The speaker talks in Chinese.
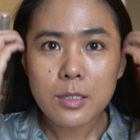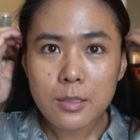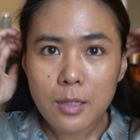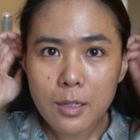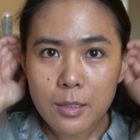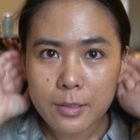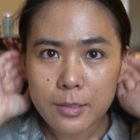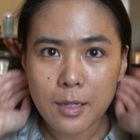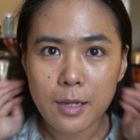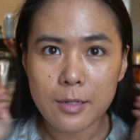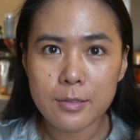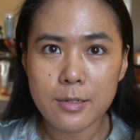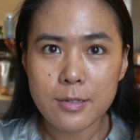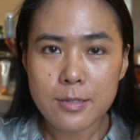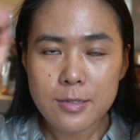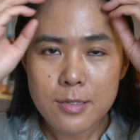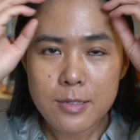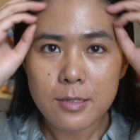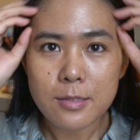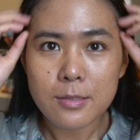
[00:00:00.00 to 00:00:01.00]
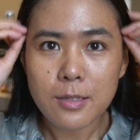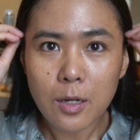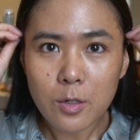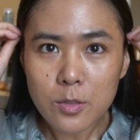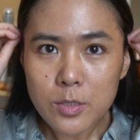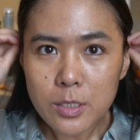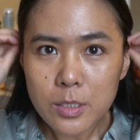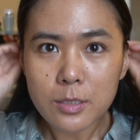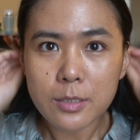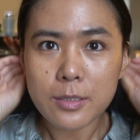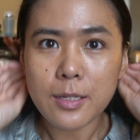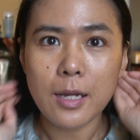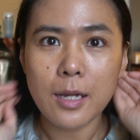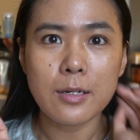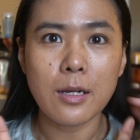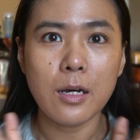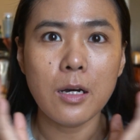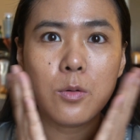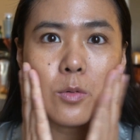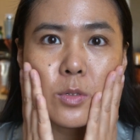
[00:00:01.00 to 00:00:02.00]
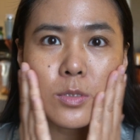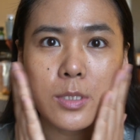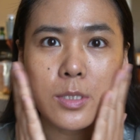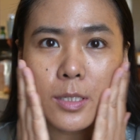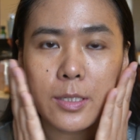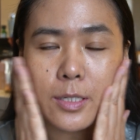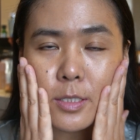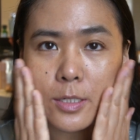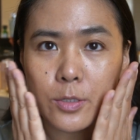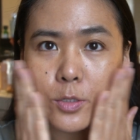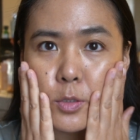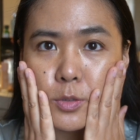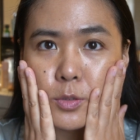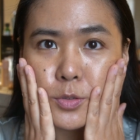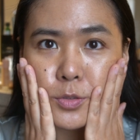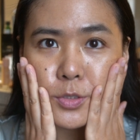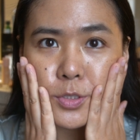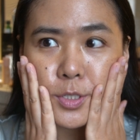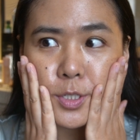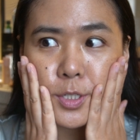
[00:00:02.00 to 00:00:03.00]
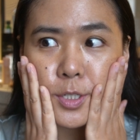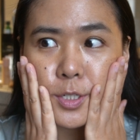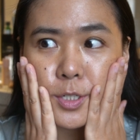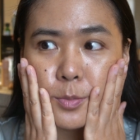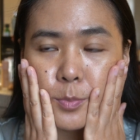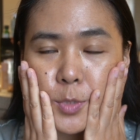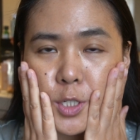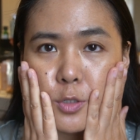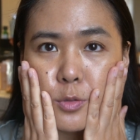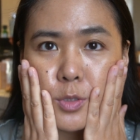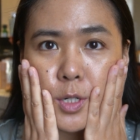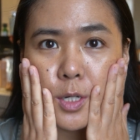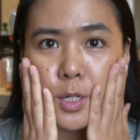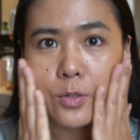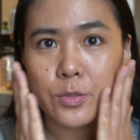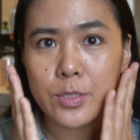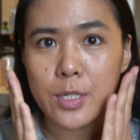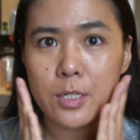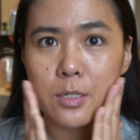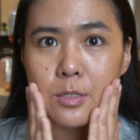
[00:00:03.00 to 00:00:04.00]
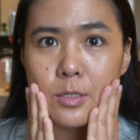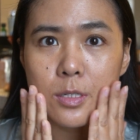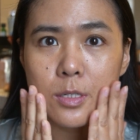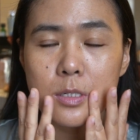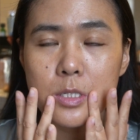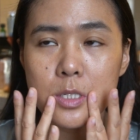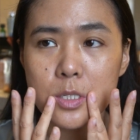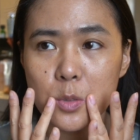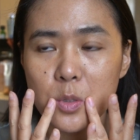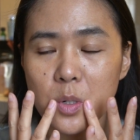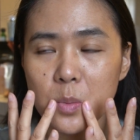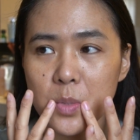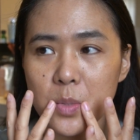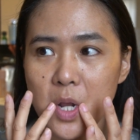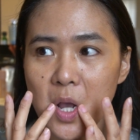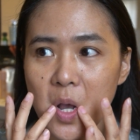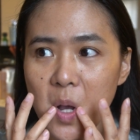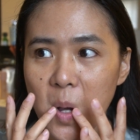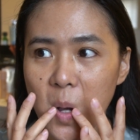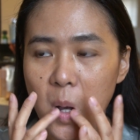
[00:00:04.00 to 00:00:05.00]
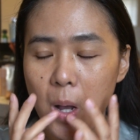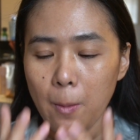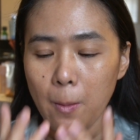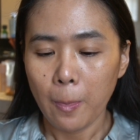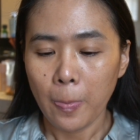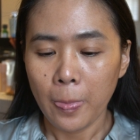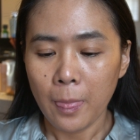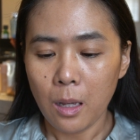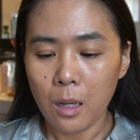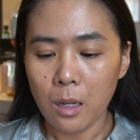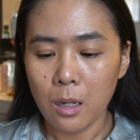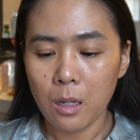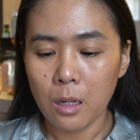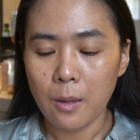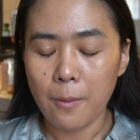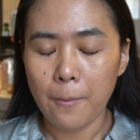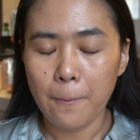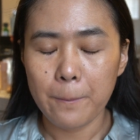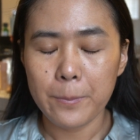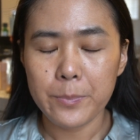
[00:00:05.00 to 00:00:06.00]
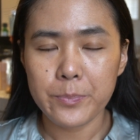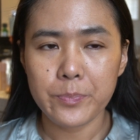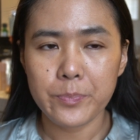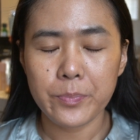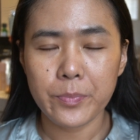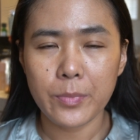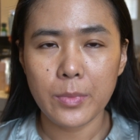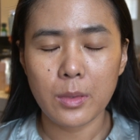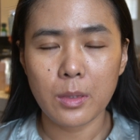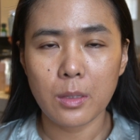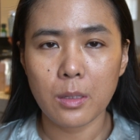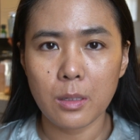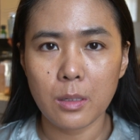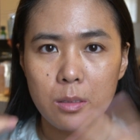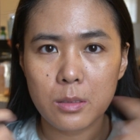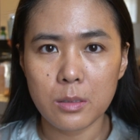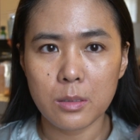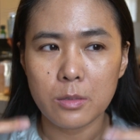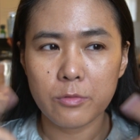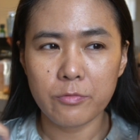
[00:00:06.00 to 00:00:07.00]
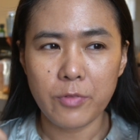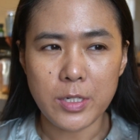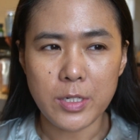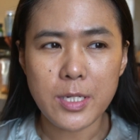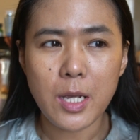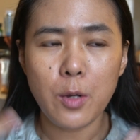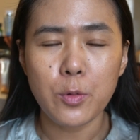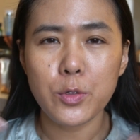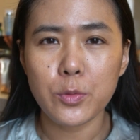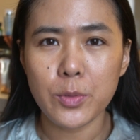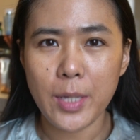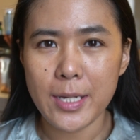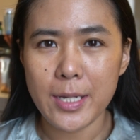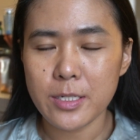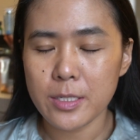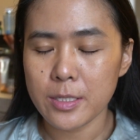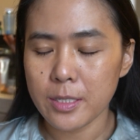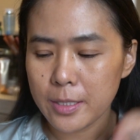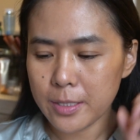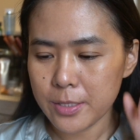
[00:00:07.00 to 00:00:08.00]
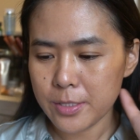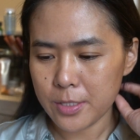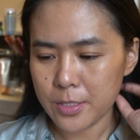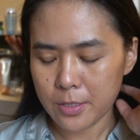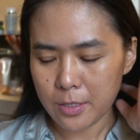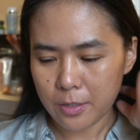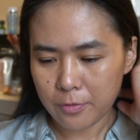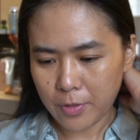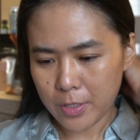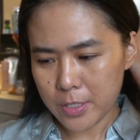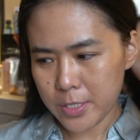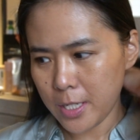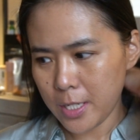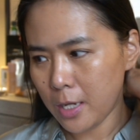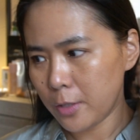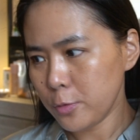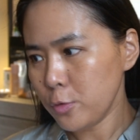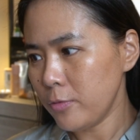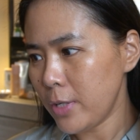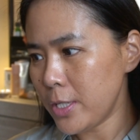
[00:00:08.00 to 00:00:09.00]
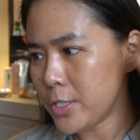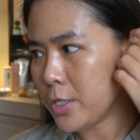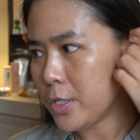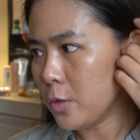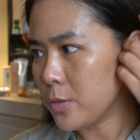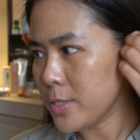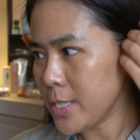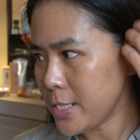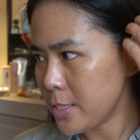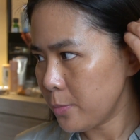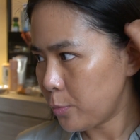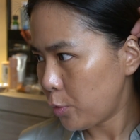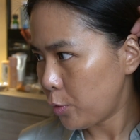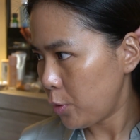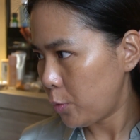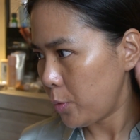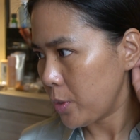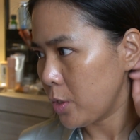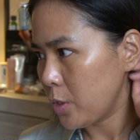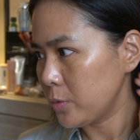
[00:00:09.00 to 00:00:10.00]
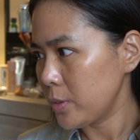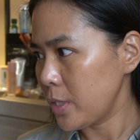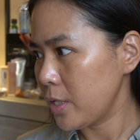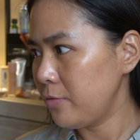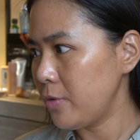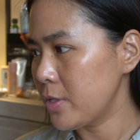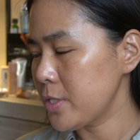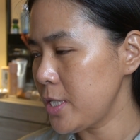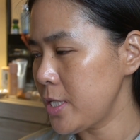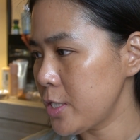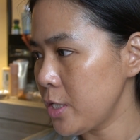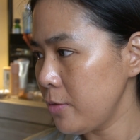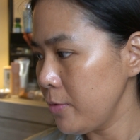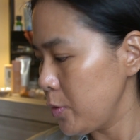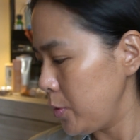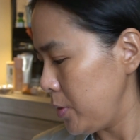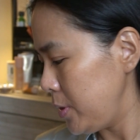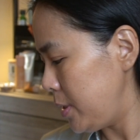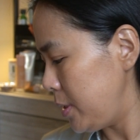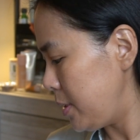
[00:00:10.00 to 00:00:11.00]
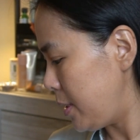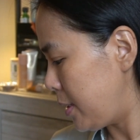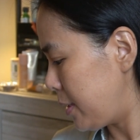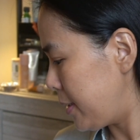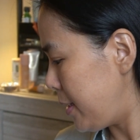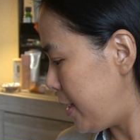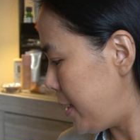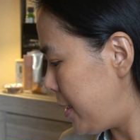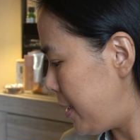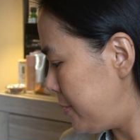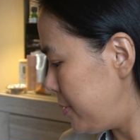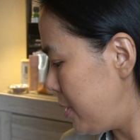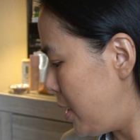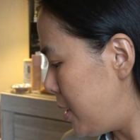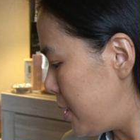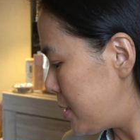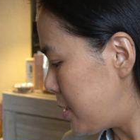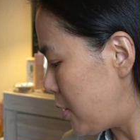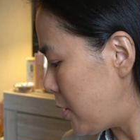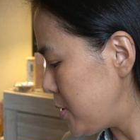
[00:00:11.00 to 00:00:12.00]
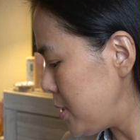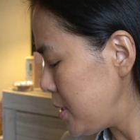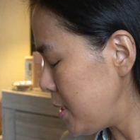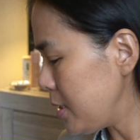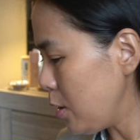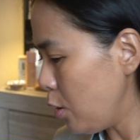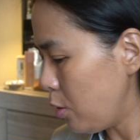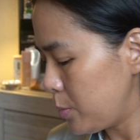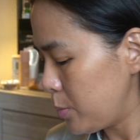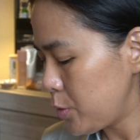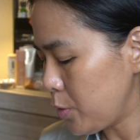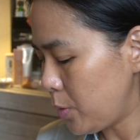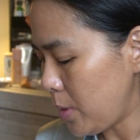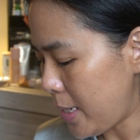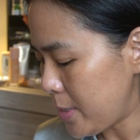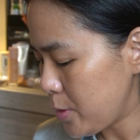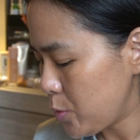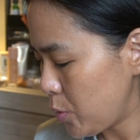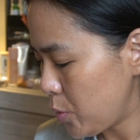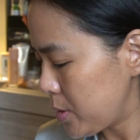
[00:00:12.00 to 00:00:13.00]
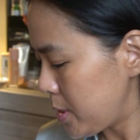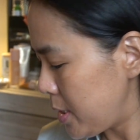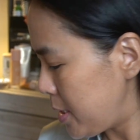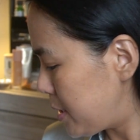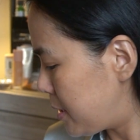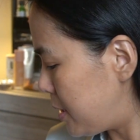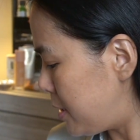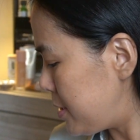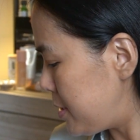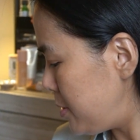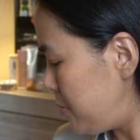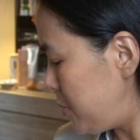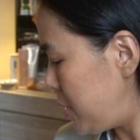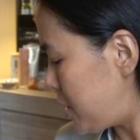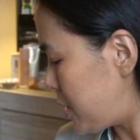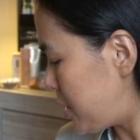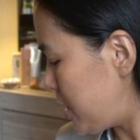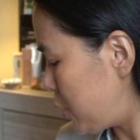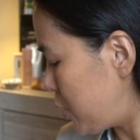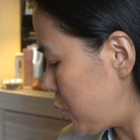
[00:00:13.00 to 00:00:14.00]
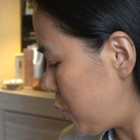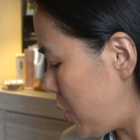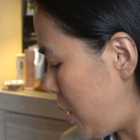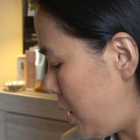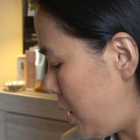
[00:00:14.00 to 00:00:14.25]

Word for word: 个呢，给大家更新到这里啊。然后我今天脸上用的就是这一个面霜，还有加上这个 serum。然后啊，防晒我用的还是 i 丽丝媛的一个防晒啊。用完之后暂时不会回购那个防晒，稍微有一点点干。然后今天呢，我们就来做这一个新品上妆